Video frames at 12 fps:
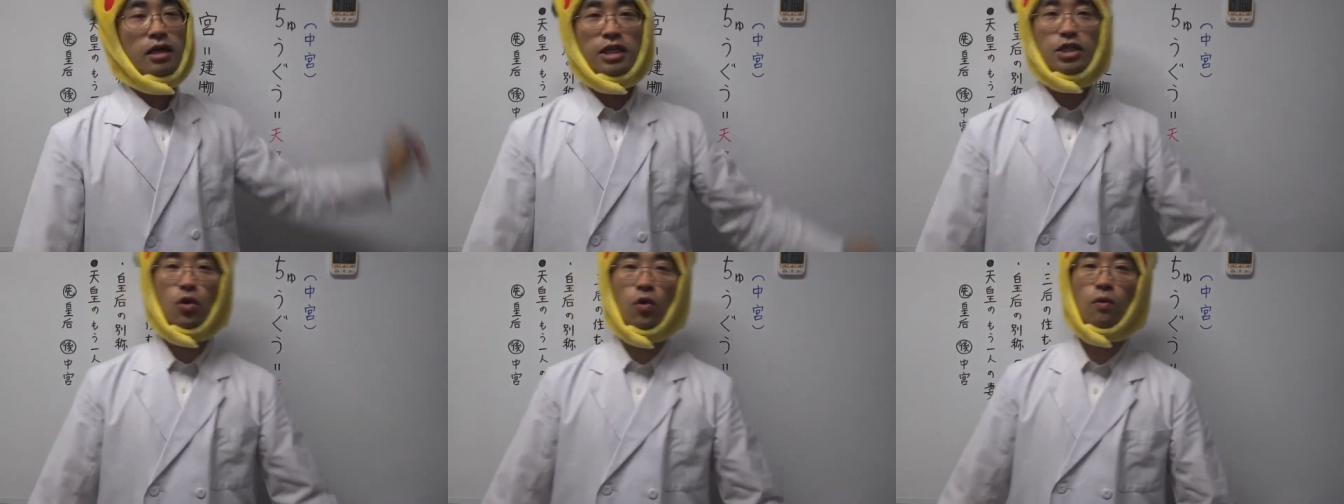
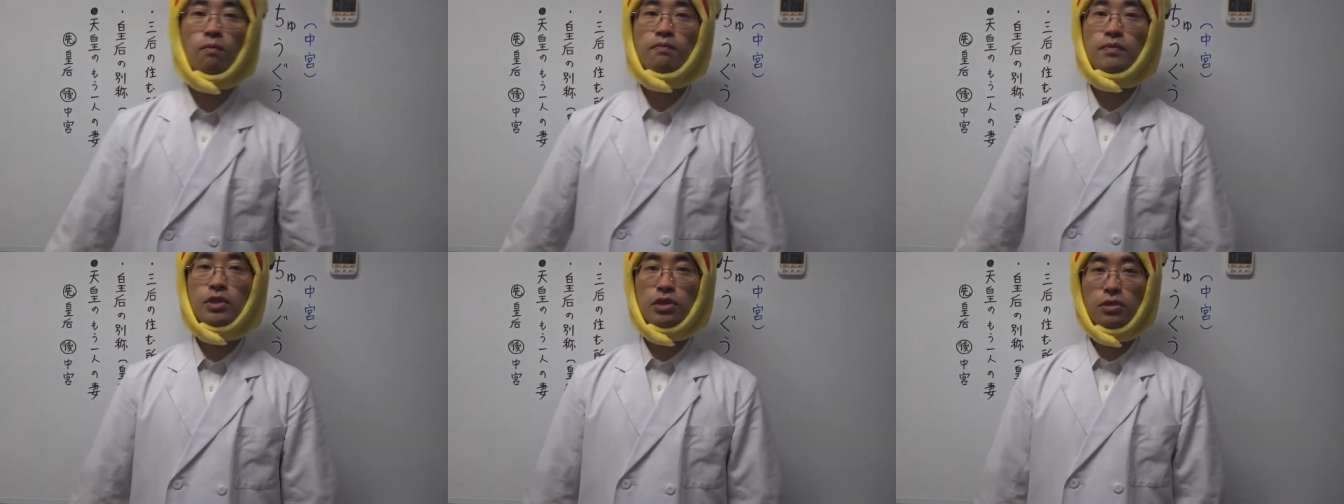以上、
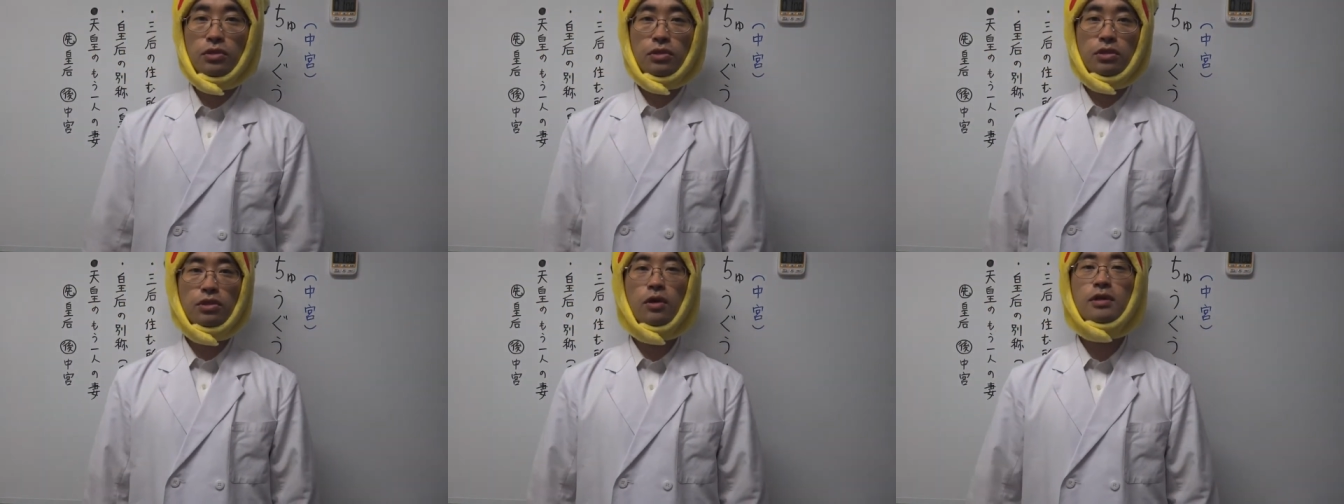中
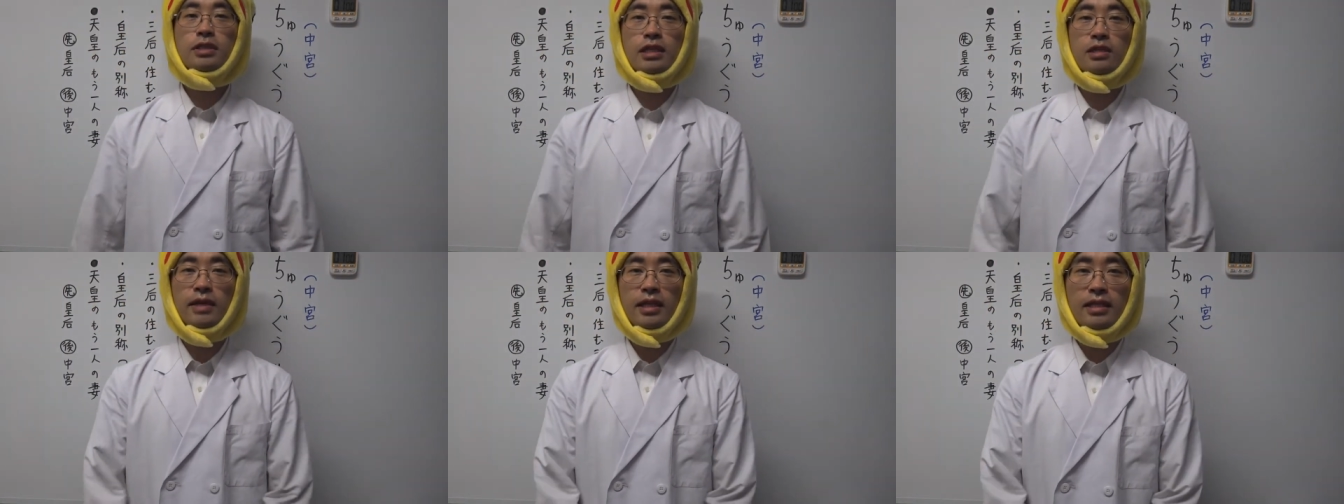宮の
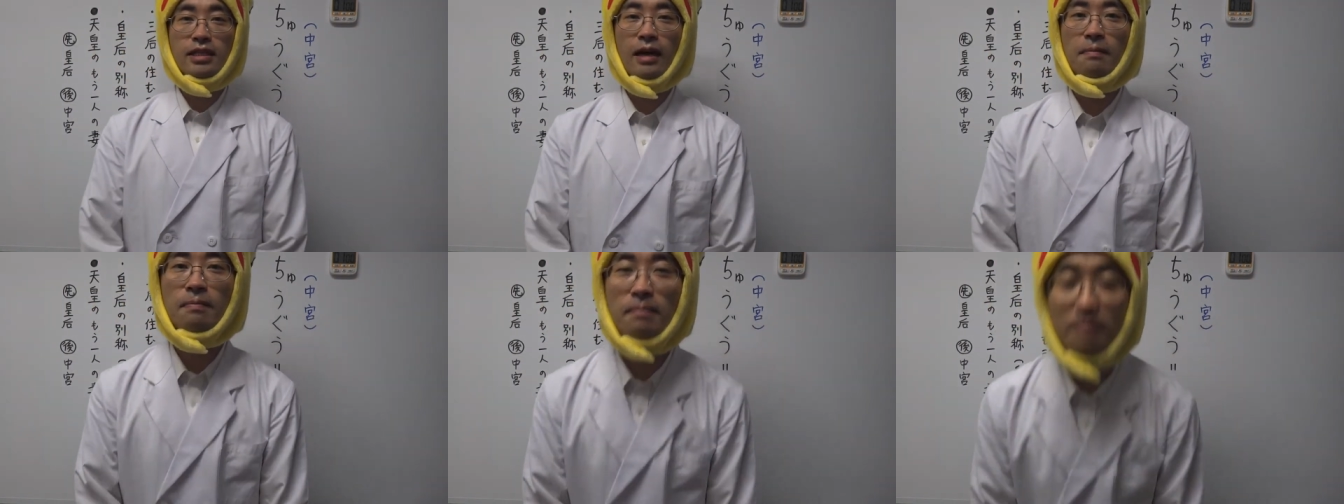説明でした。